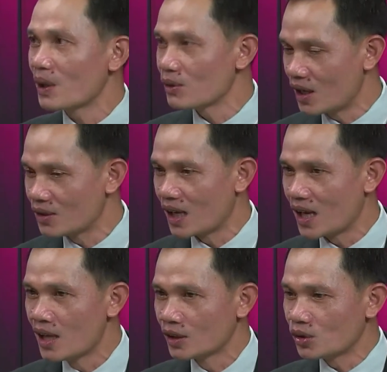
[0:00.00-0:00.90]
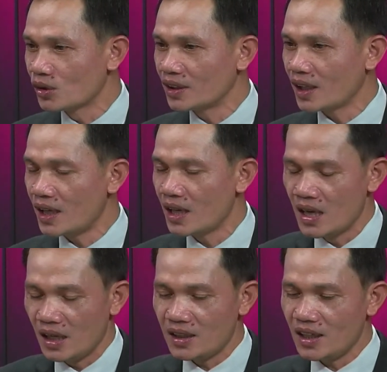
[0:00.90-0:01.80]
panghuna-una tungod kay
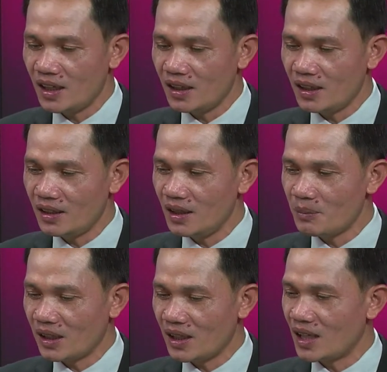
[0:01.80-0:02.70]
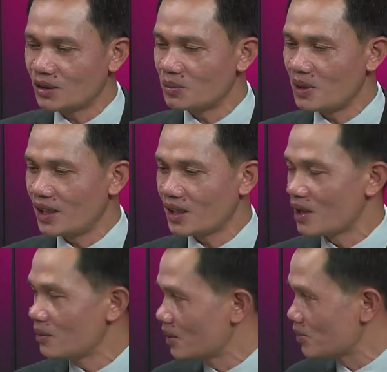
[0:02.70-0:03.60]
hindi hindi man ginaton
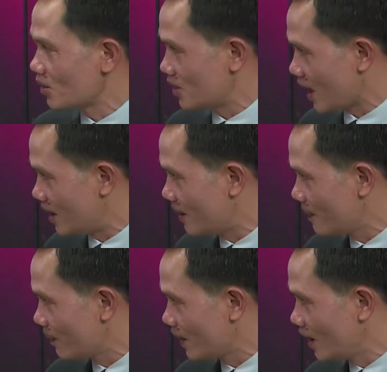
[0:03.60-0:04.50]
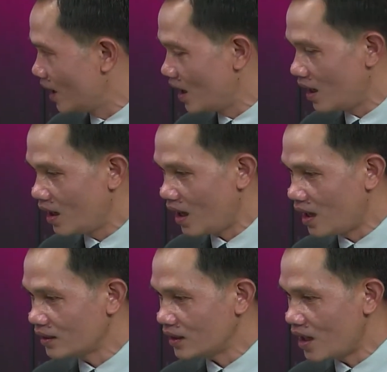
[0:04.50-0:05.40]
malikawan ma'am Susan nga
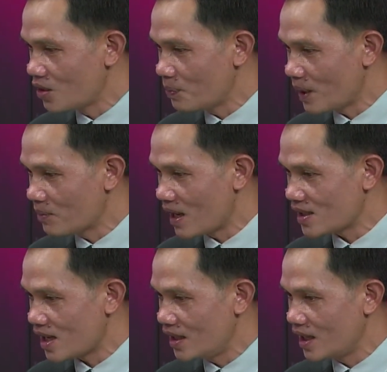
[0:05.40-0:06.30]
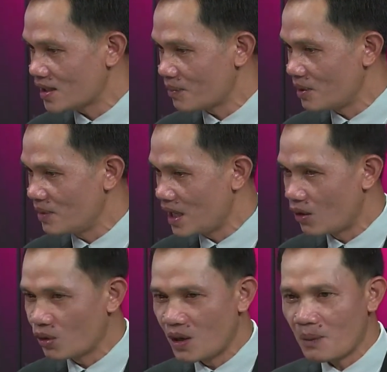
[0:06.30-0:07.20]
ang tao pagbasa niya sa Biblia o kung ang